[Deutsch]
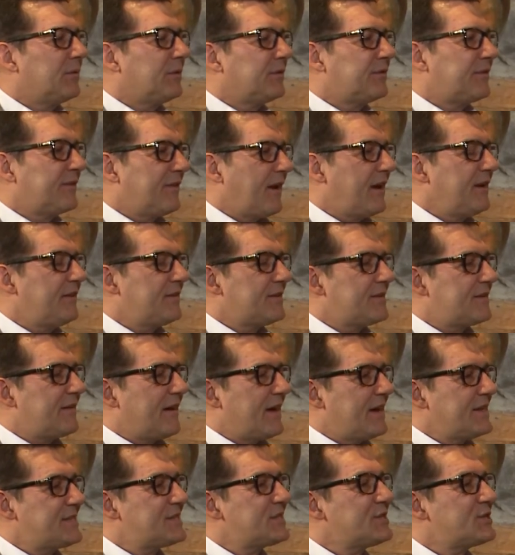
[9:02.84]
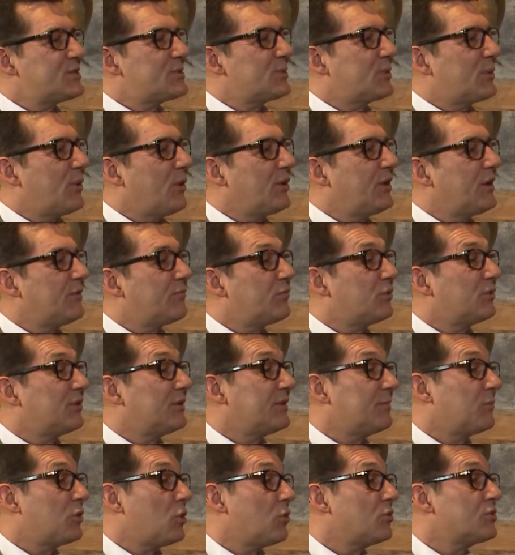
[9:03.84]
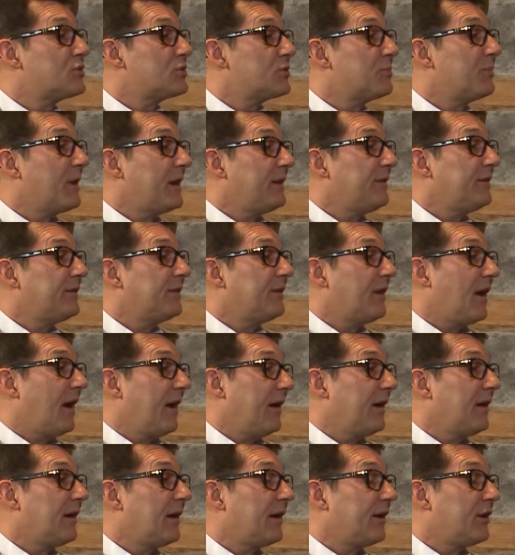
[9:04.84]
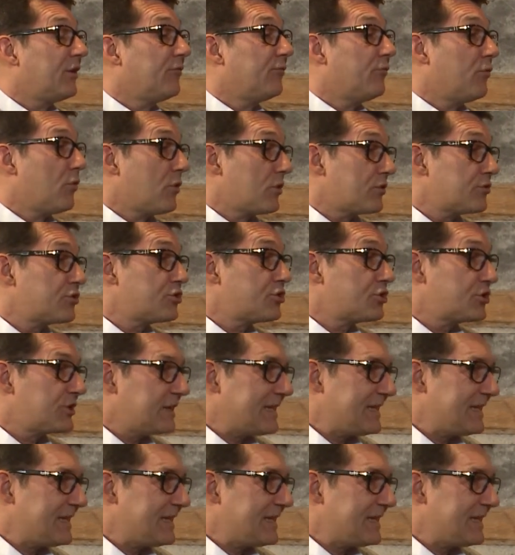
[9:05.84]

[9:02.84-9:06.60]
Zeit, das leisten zu können, wo dem Konsumenten eigentlich wurscht